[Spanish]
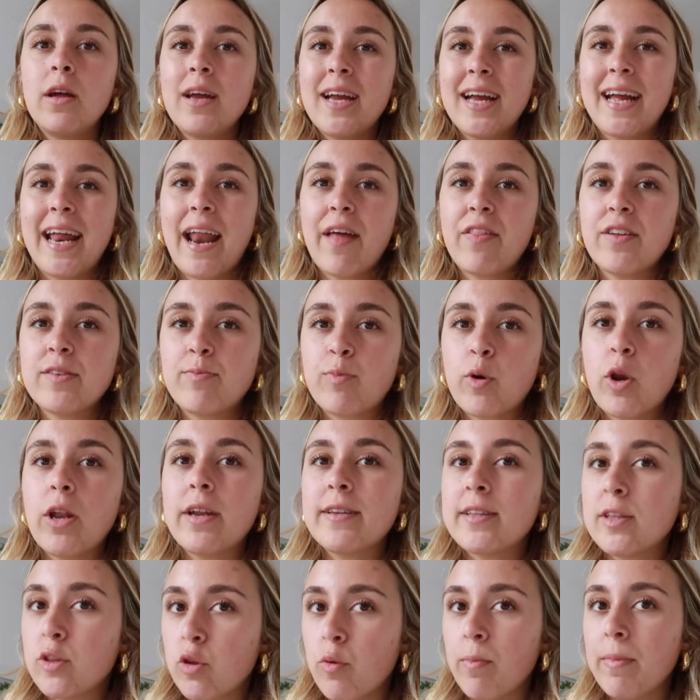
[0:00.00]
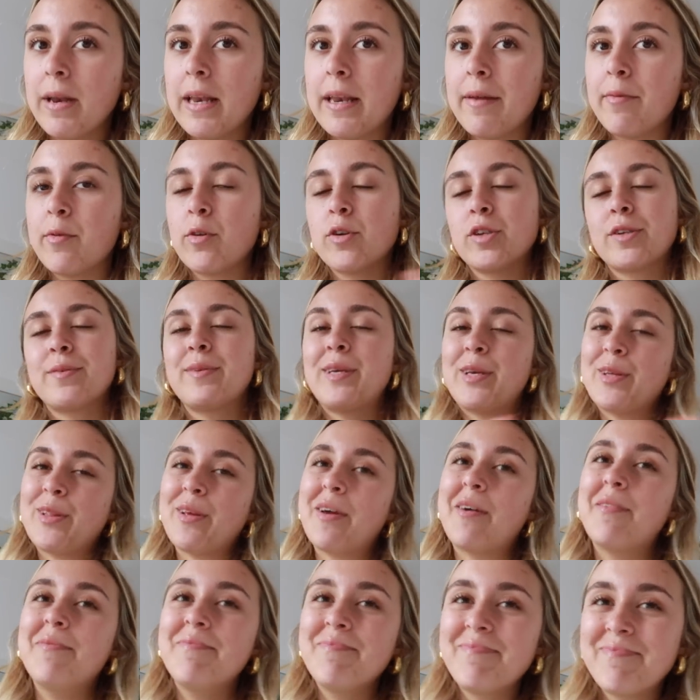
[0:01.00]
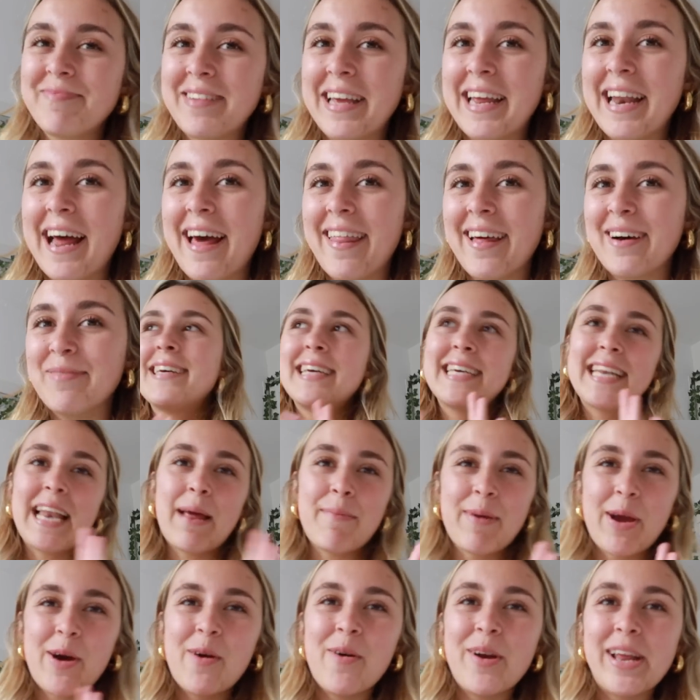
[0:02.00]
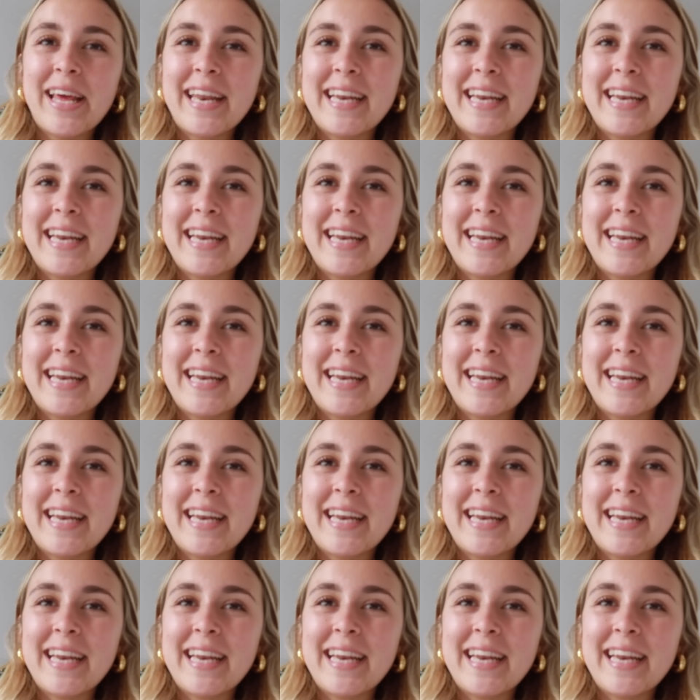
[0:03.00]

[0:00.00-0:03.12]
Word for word: Gracias por leerte todos mis libros. Y yo te digo, de nada, la mejor